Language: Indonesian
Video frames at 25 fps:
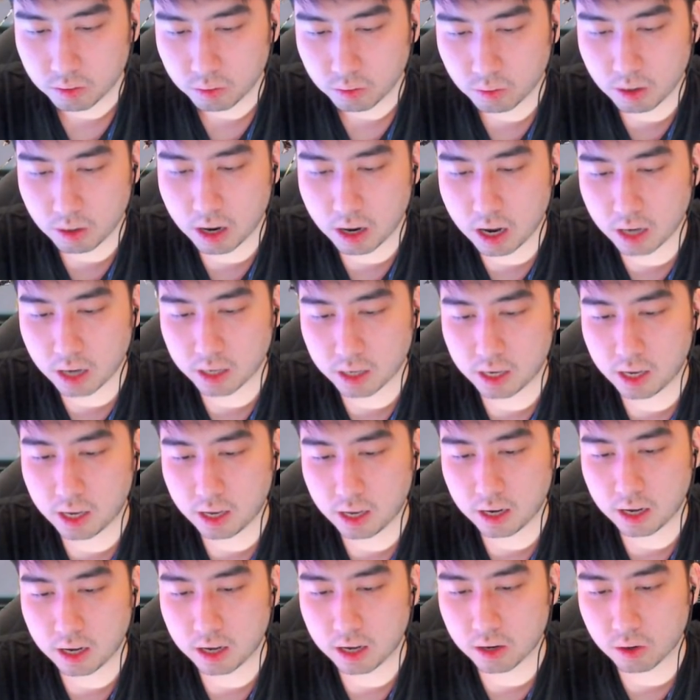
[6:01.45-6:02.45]
wah
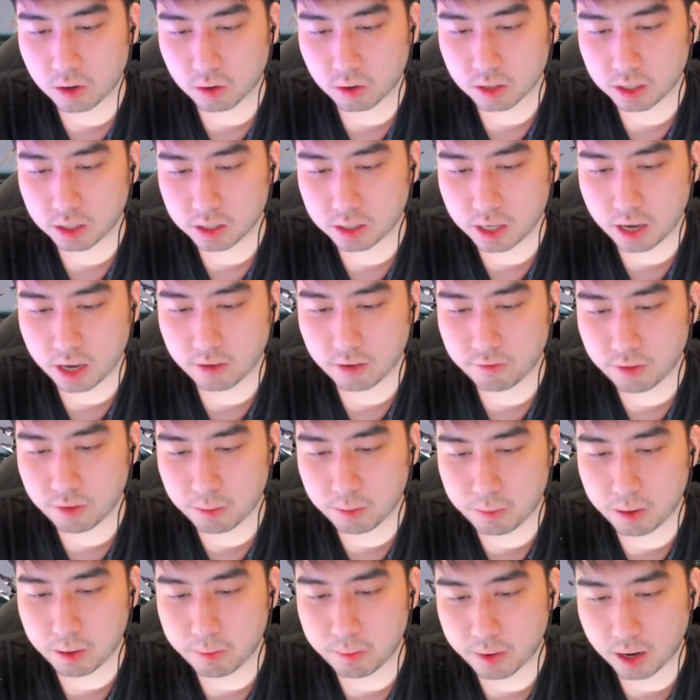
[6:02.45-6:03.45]
gila groknya sih
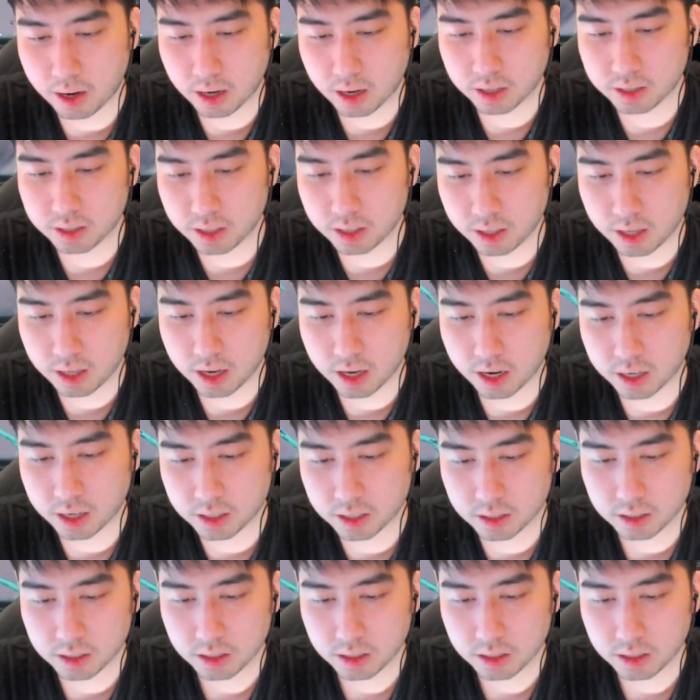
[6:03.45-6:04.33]
MVP banget sih dia guys